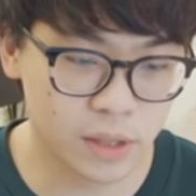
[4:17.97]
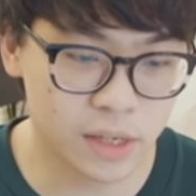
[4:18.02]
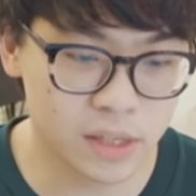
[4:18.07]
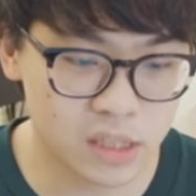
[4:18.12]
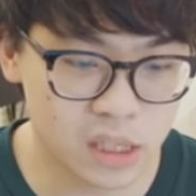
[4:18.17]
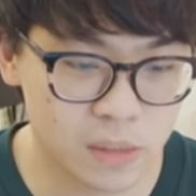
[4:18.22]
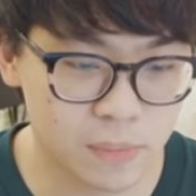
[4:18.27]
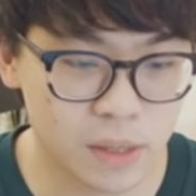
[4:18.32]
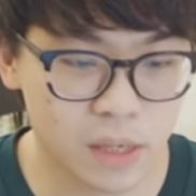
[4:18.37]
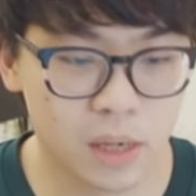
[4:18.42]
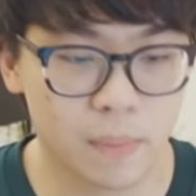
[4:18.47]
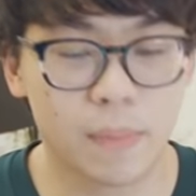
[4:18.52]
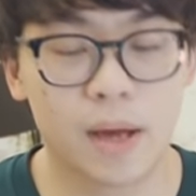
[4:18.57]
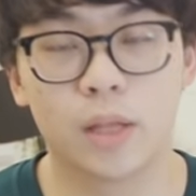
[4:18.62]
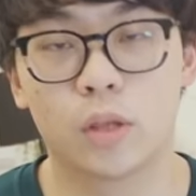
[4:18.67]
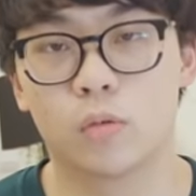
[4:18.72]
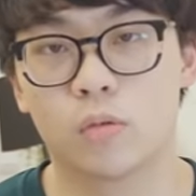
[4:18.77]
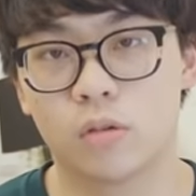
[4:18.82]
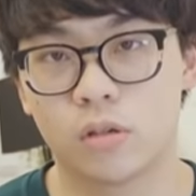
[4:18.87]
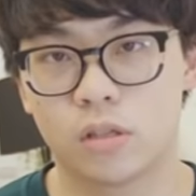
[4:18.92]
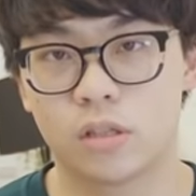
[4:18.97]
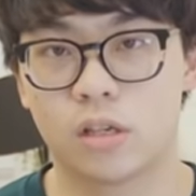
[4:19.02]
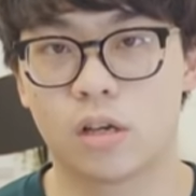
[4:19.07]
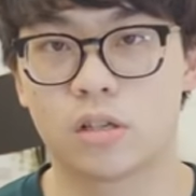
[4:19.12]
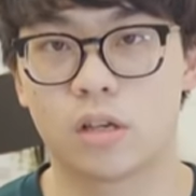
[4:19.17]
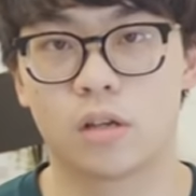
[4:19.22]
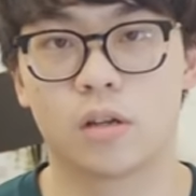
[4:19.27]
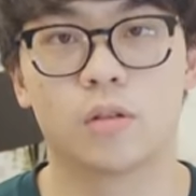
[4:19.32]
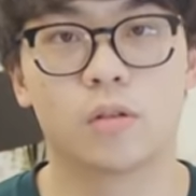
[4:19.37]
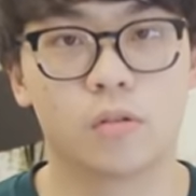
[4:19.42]
那支影片也蛮多
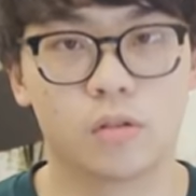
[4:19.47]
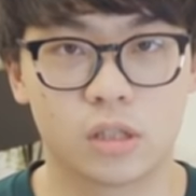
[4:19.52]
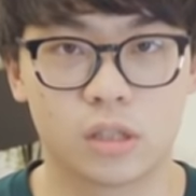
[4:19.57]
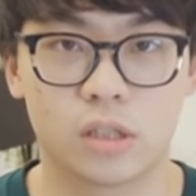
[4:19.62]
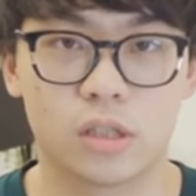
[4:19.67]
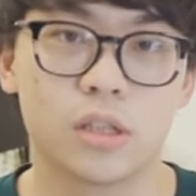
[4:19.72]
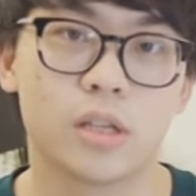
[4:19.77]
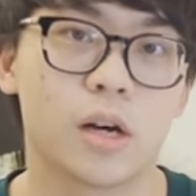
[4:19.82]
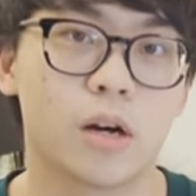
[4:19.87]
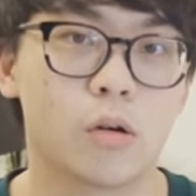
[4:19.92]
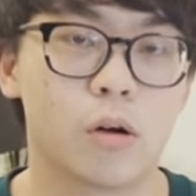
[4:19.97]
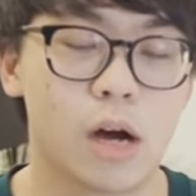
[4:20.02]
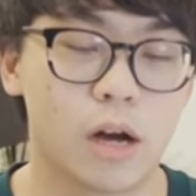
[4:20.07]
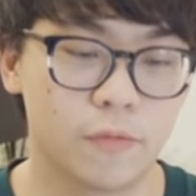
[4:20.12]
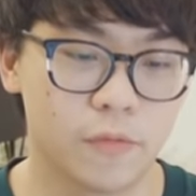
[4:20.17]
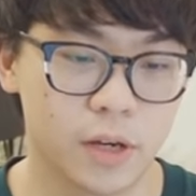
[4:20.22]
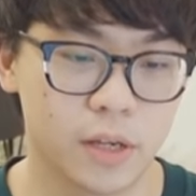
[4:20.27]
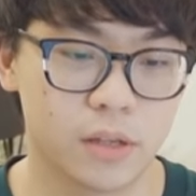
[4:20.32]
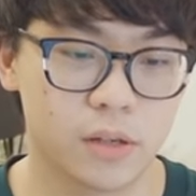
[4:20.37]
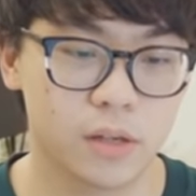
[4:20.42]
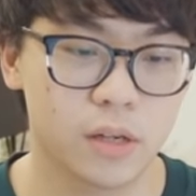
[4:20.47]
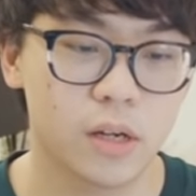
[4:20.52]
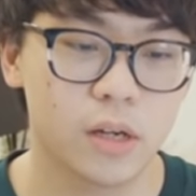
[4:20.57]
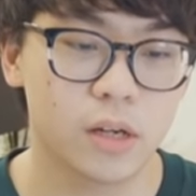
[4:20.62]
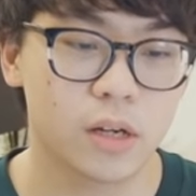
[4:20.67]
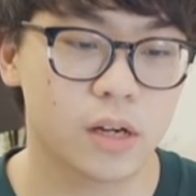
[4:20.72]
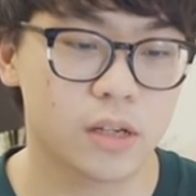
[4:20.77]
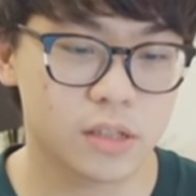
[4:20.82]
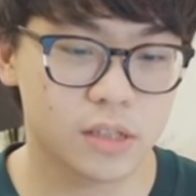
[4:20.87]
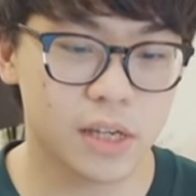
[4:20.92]
小小的东西要花费的，
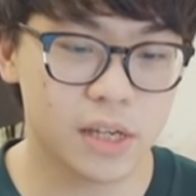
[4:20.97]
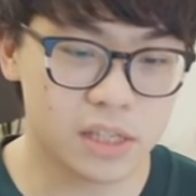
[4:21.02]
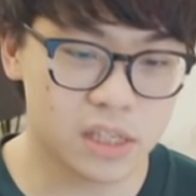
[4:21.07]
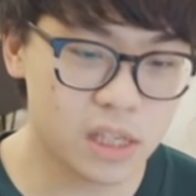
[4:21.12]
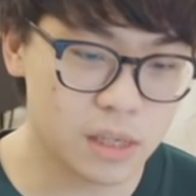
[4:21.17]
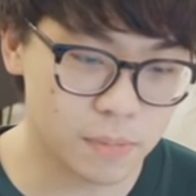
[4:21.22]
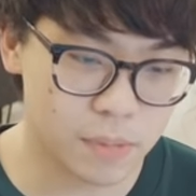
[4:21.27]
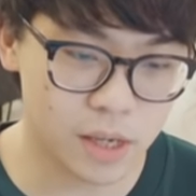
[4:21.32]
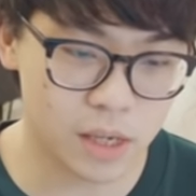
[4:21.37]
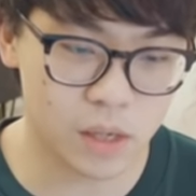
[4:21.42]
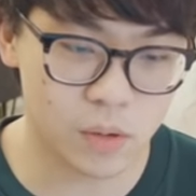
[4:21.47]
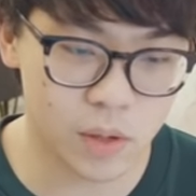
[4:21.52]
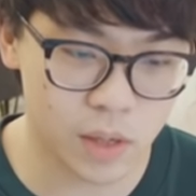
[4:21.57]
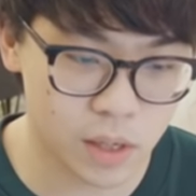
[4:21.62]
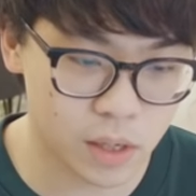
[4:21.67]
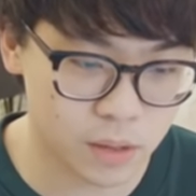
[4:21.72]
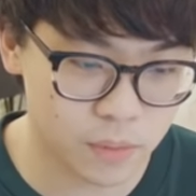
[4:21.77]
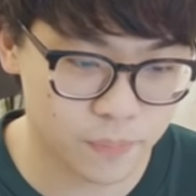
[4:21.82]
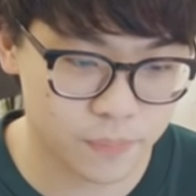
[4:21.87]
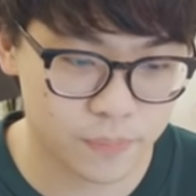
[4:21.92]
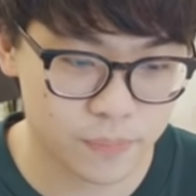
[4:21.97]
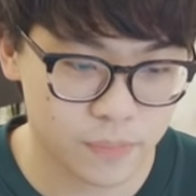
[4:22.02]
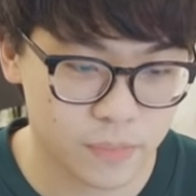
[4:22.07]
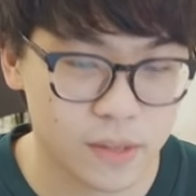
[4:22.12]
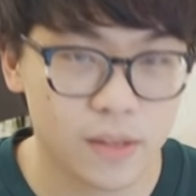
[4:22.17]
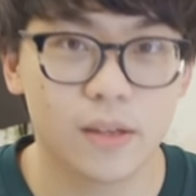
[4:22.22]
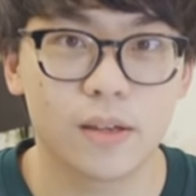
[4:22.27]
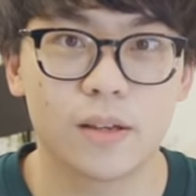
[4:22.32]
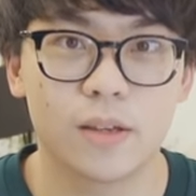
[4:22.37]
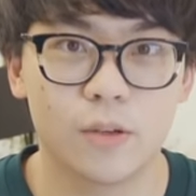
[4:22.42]
可是那支影片因为
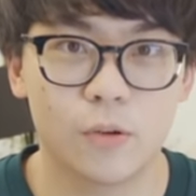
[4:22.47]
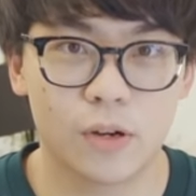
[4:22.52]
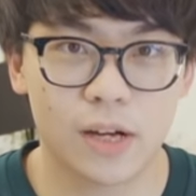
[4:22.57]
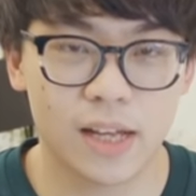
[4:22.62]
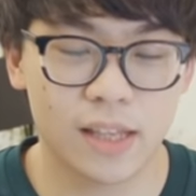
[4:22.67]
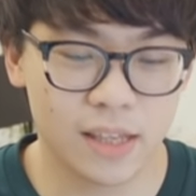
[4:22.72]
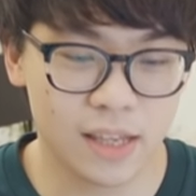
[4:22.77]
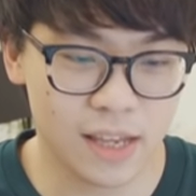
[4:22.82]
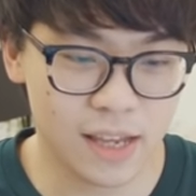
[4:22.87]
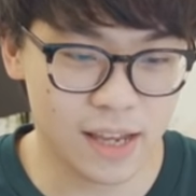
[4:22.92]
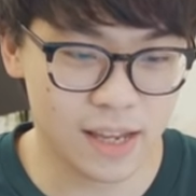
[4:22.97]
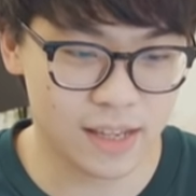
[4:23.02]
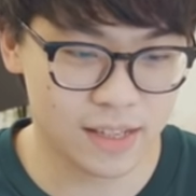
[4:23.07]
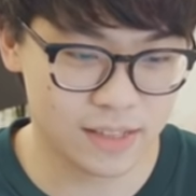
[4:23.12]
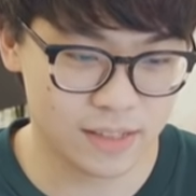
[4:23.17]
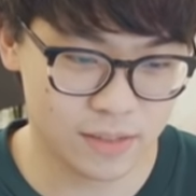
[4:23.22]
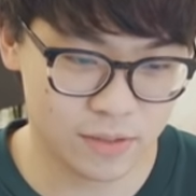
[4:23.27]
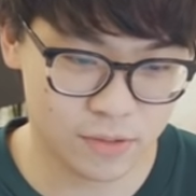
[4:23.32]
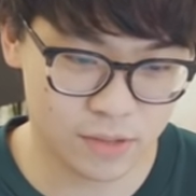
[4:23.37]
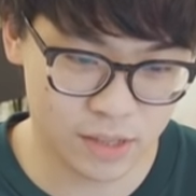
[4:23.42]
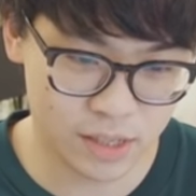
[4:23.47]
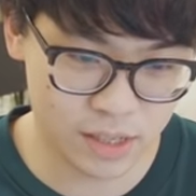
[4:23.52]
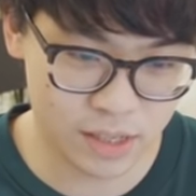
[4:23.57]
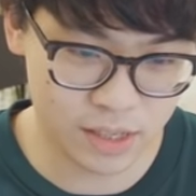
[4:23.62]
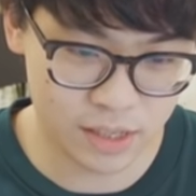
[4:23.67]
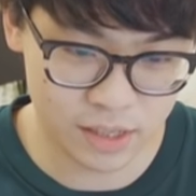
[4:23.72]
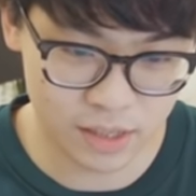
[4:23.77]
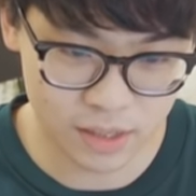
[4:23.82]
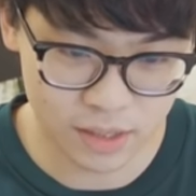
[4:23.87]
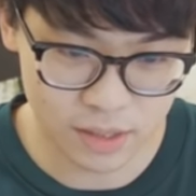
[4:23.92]
有干爹，所
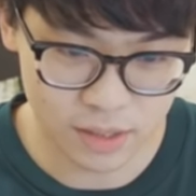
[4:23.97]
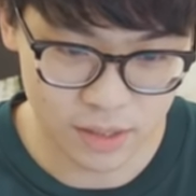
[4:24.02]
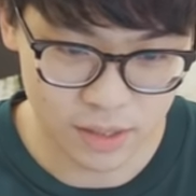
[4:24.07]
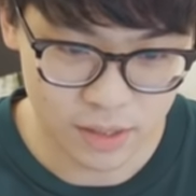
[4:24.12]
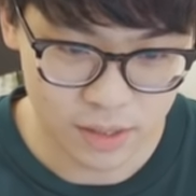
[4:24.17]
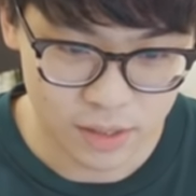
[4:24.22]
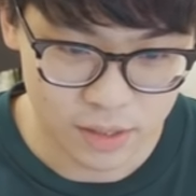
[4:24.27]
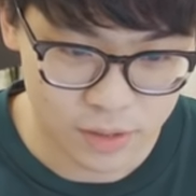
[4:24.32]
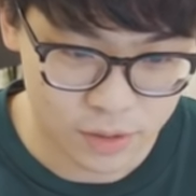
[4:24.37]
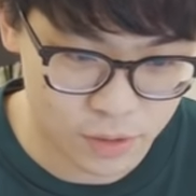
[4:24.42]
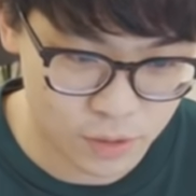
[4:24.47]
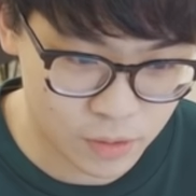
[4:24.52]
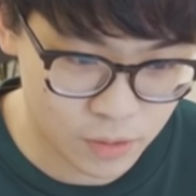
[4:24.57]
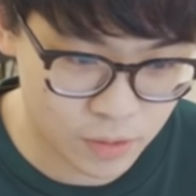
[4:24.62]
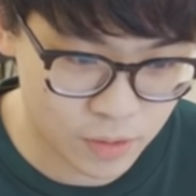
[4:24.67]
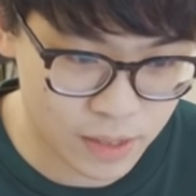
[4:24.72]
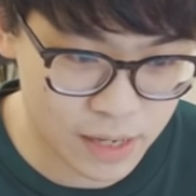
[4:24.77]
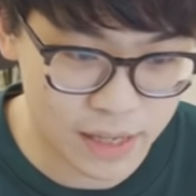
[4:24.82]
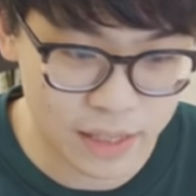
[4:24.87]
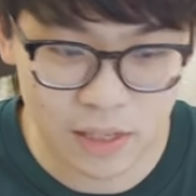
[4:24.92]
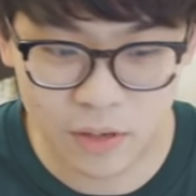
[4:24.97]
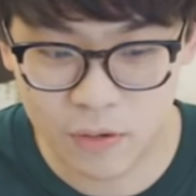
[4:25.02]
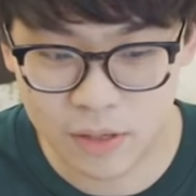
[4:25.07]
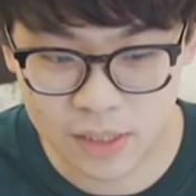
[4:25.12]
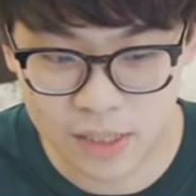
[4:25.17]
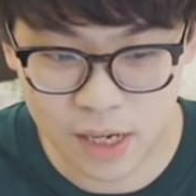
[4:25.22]
以。 就干爹会